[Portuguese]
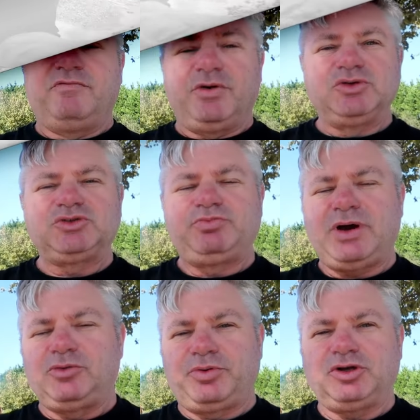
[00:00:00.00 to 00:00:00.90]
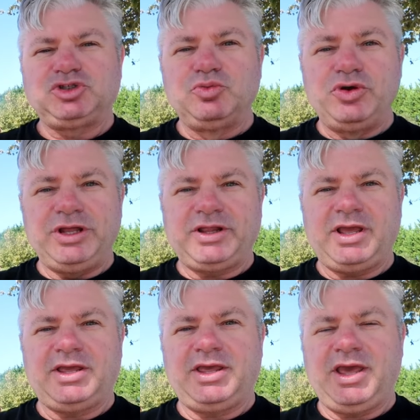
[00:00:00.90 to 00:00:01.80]
Vamos para o próximo
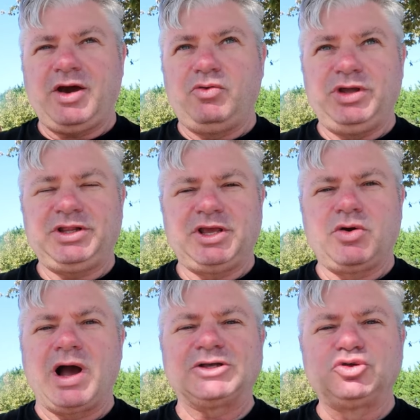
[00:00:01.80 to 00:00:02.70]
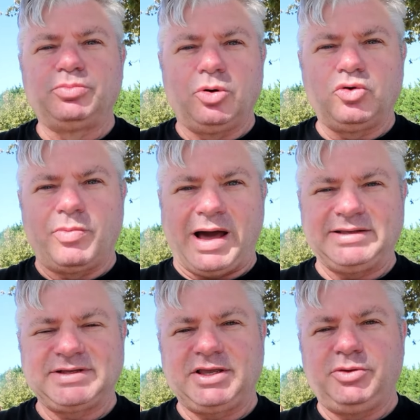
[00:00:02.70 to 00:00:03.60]
item, que é um item que eu gasto um pouco
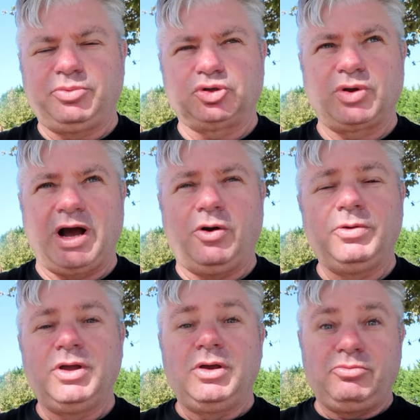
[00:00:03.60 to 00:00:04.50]
mais aqui em Portugal,